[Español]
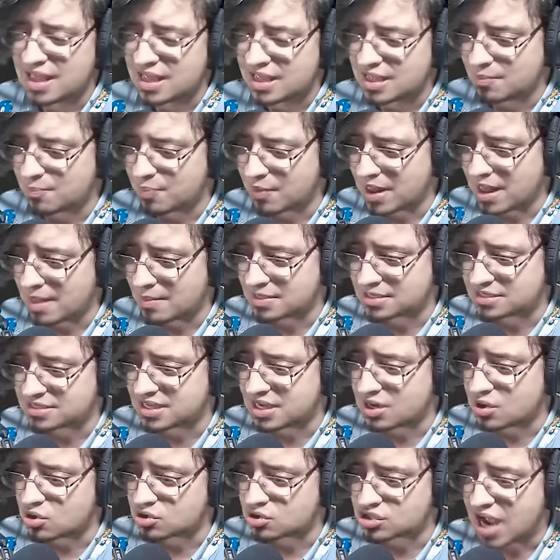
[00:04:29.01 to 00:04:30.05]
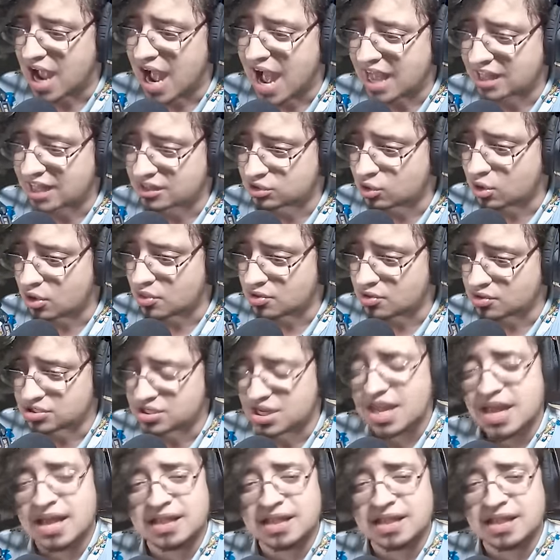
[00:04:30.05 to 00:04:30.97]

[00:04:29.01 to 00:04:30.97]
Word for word: y pueda vencerlos a todos.